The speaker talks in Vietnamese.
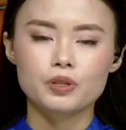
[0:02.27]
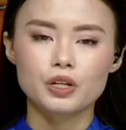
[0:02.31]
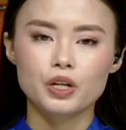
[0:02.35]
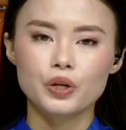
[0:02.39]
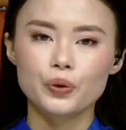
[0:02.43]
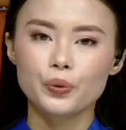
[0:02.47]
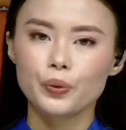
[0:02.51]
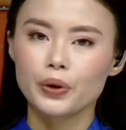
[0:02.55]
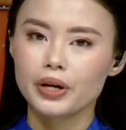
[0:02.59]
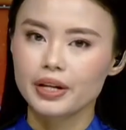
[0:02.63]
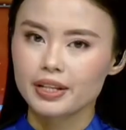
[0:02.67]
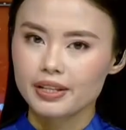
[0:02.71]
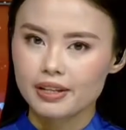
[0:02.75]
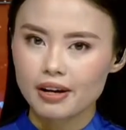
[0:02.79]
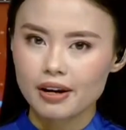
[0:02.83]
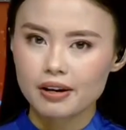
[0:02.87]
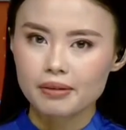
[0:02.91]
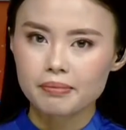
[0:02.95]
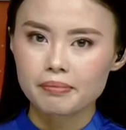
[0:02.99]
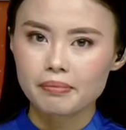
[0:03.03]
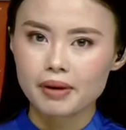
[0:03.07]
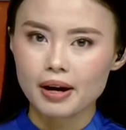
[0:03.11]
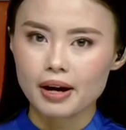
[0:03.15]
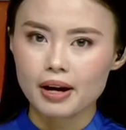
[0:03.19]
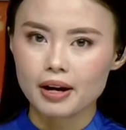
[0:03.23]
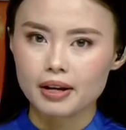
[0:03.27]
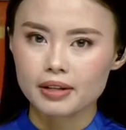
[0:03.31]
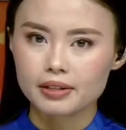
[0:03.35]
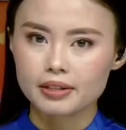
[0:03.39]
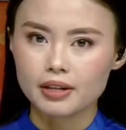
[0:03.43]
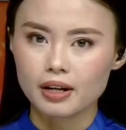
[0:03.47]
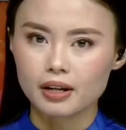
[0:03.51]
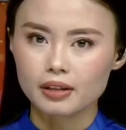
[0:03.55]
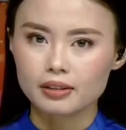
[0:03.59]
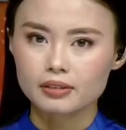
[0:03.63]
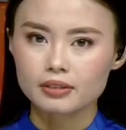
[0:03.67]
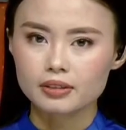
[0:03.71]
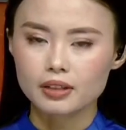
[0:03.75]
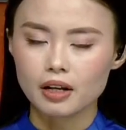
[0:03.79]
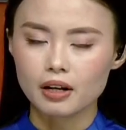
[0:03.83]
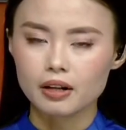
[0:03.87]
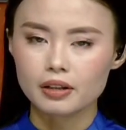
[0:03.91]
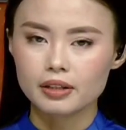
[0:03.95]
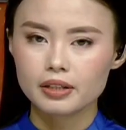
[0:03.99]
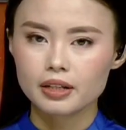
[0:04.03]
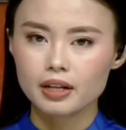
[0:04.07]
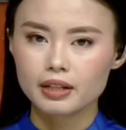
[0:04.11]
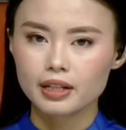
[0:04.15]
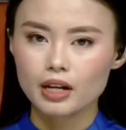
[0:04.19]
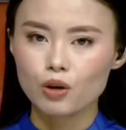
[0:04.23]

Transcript: những nguyên nhân mà dẫn tới